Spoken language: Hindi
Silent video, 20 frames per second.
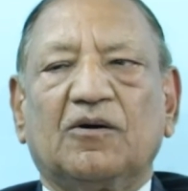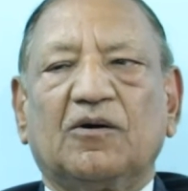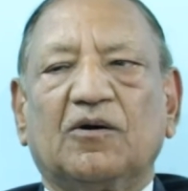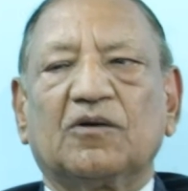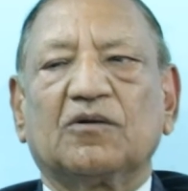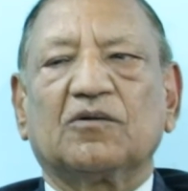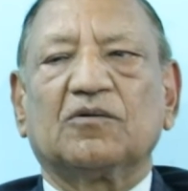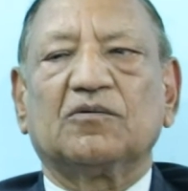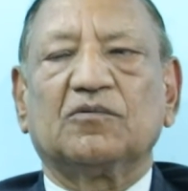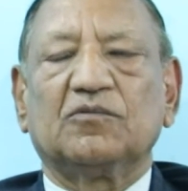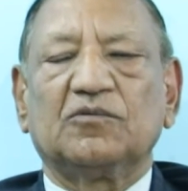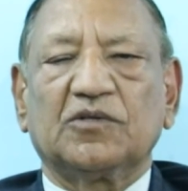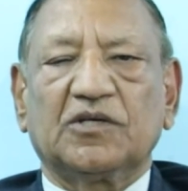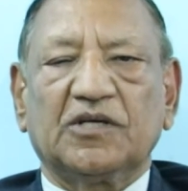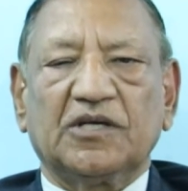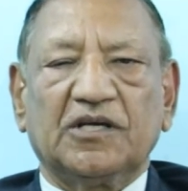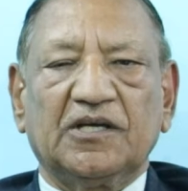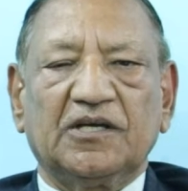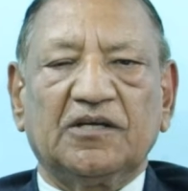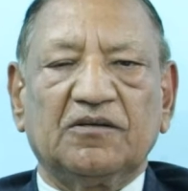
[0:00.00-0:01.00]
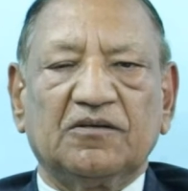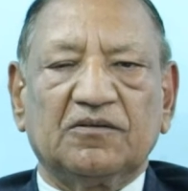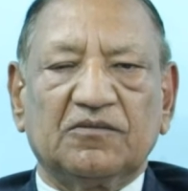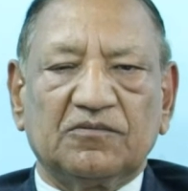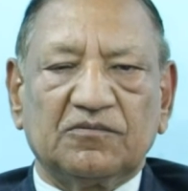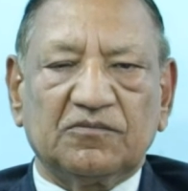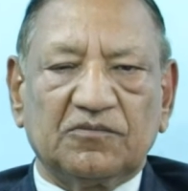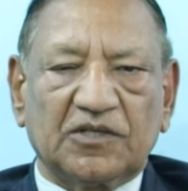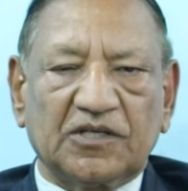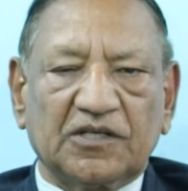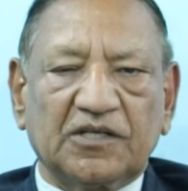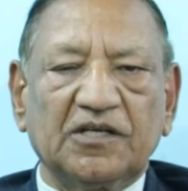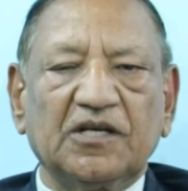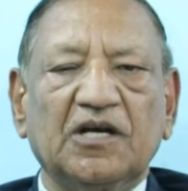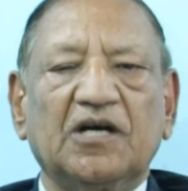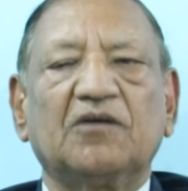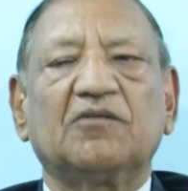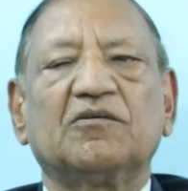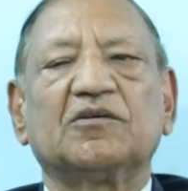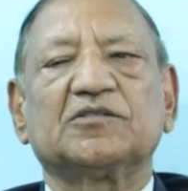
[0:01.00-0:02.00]
और उनके
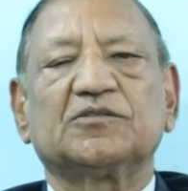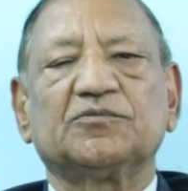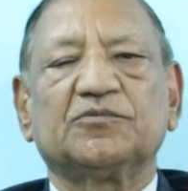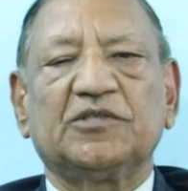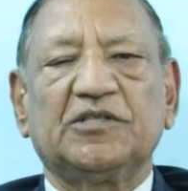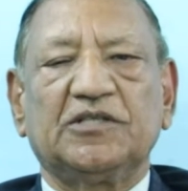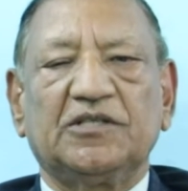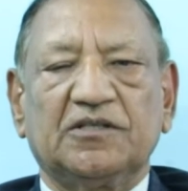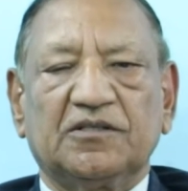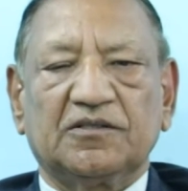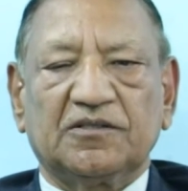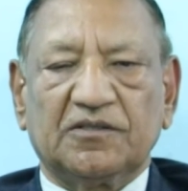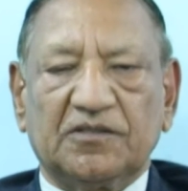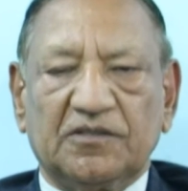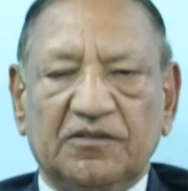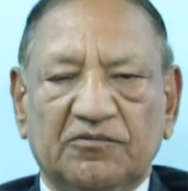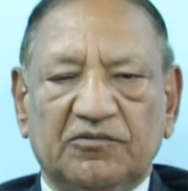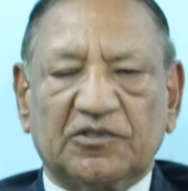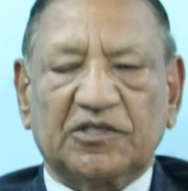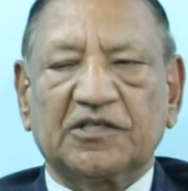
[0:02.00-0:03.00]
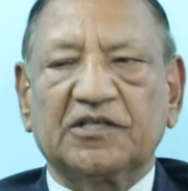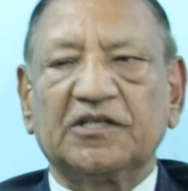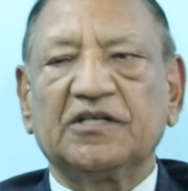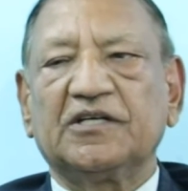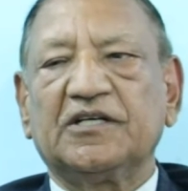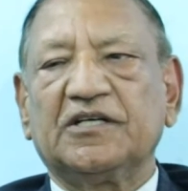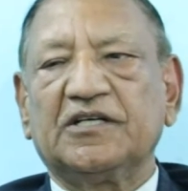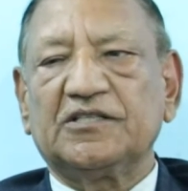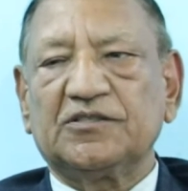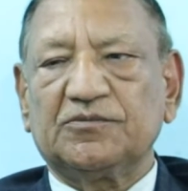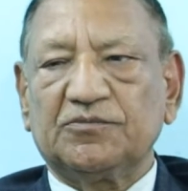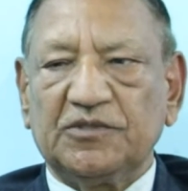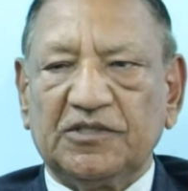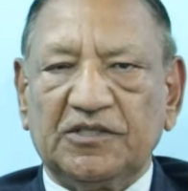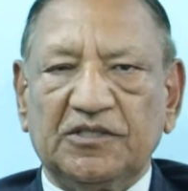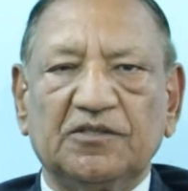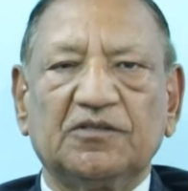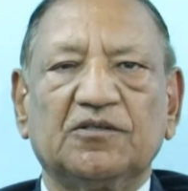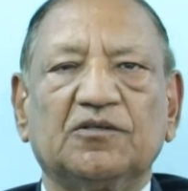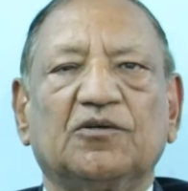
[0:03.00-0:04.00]
वर्किंग आवर्स भी वर्किंग डेज
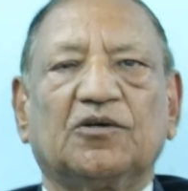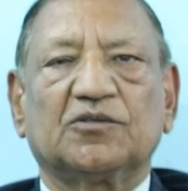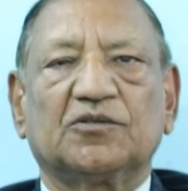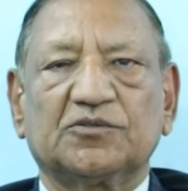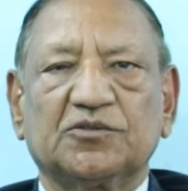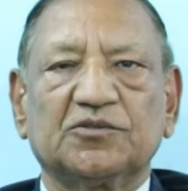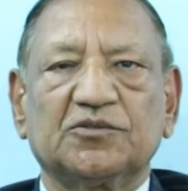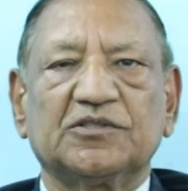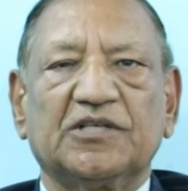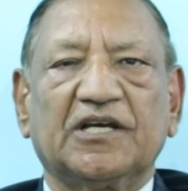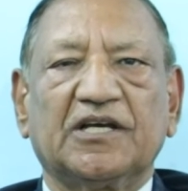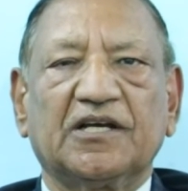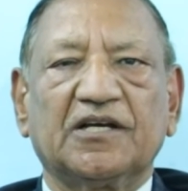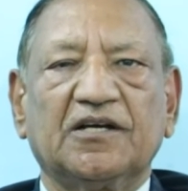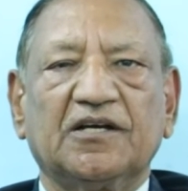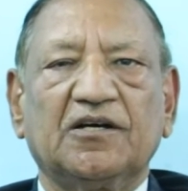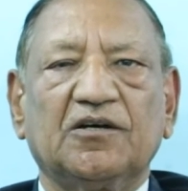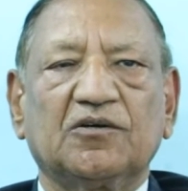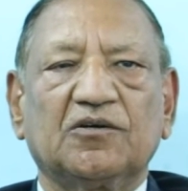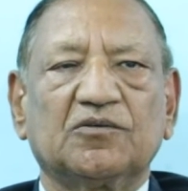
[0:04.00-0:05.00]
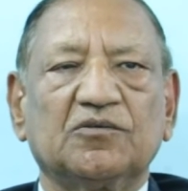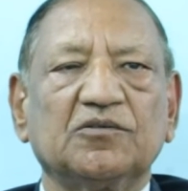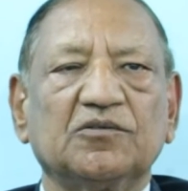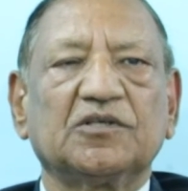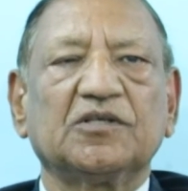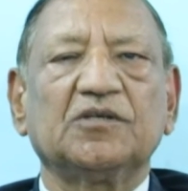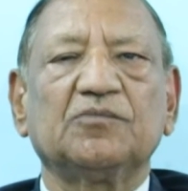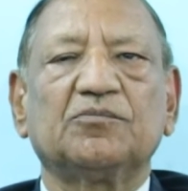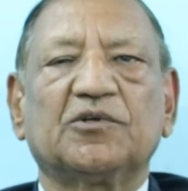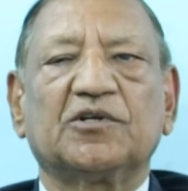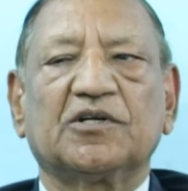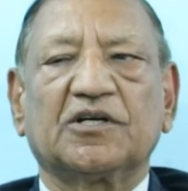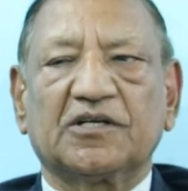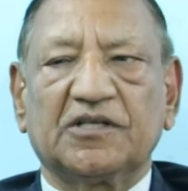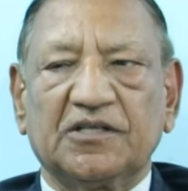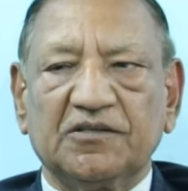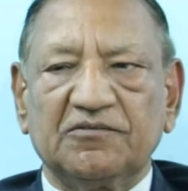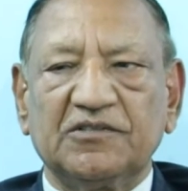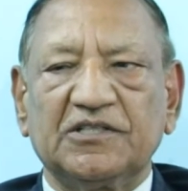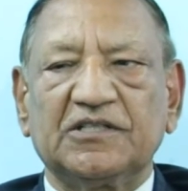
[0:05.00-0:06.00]
भी लॉस हो जाएगा और उनकी
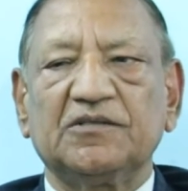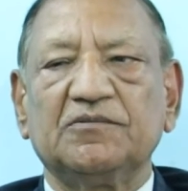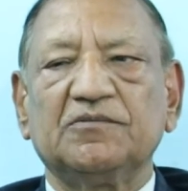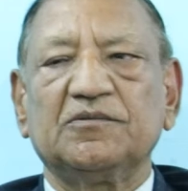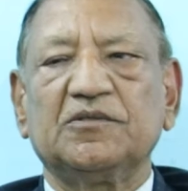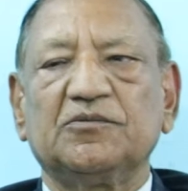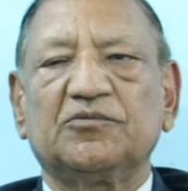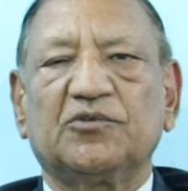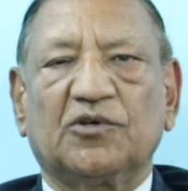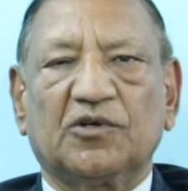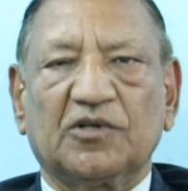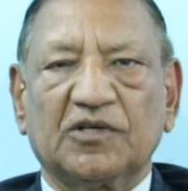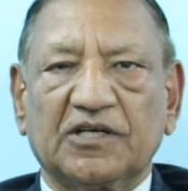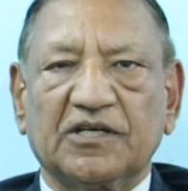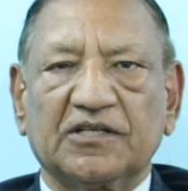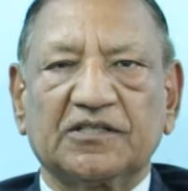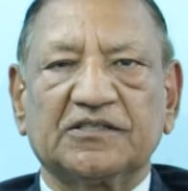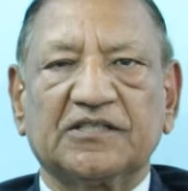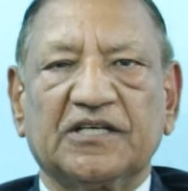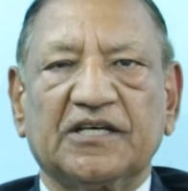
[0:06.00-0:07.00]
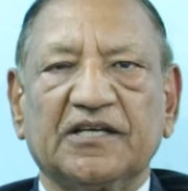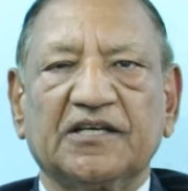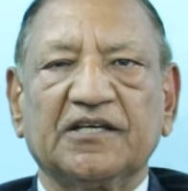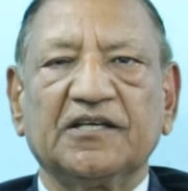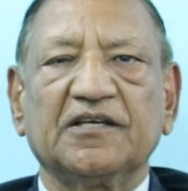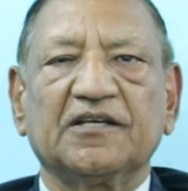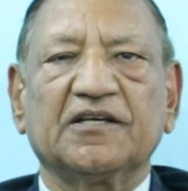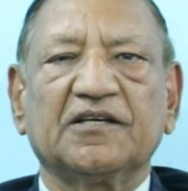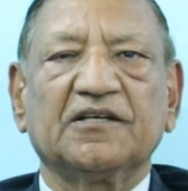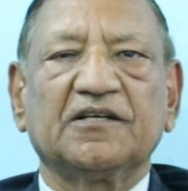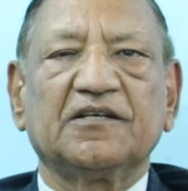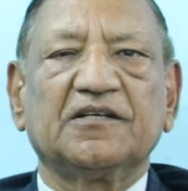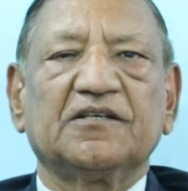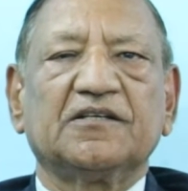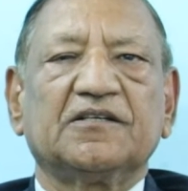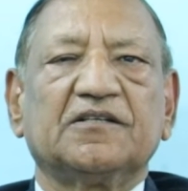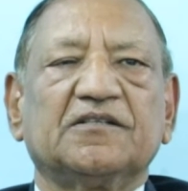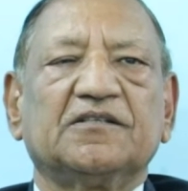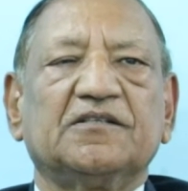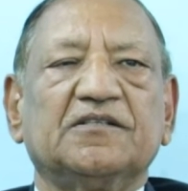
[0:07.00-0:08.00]
प्रोडक्टिविटी भी फॉल कर जाएगी
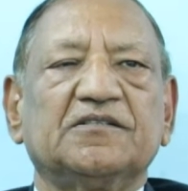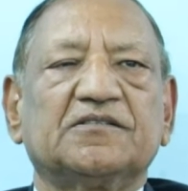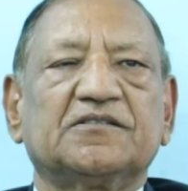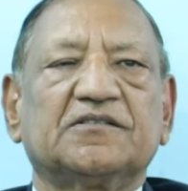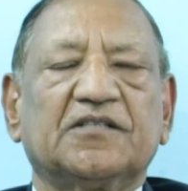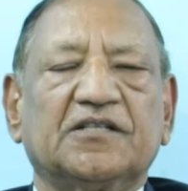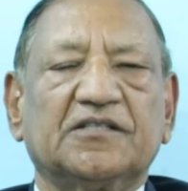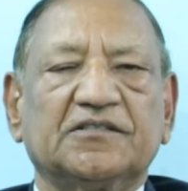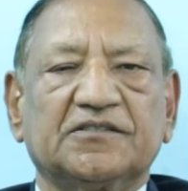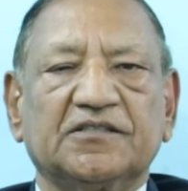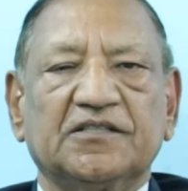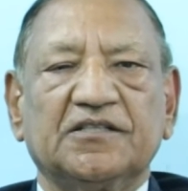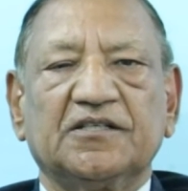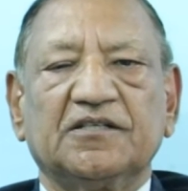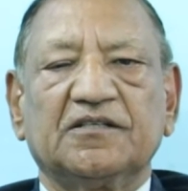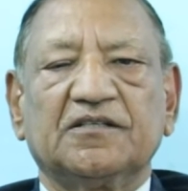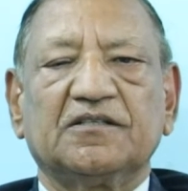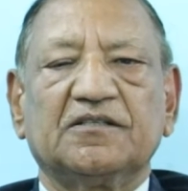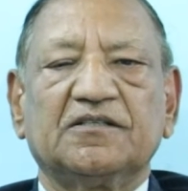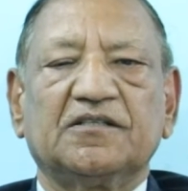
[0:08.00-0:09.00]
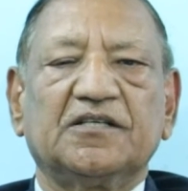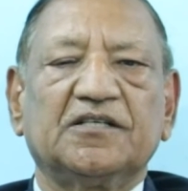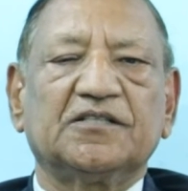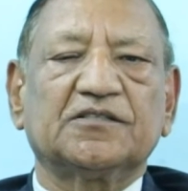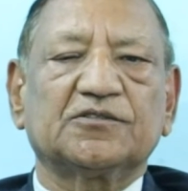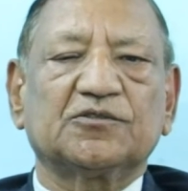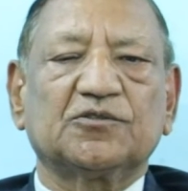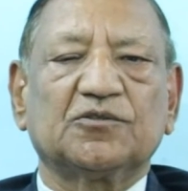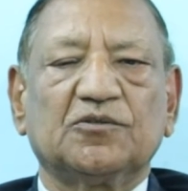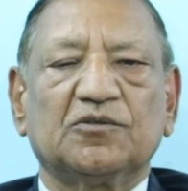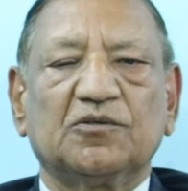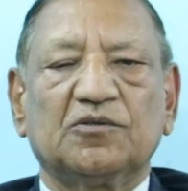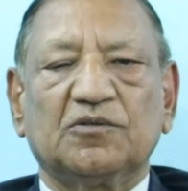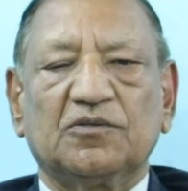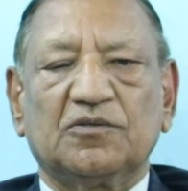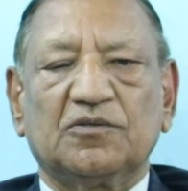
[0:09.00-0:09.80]
इस तरह से देश को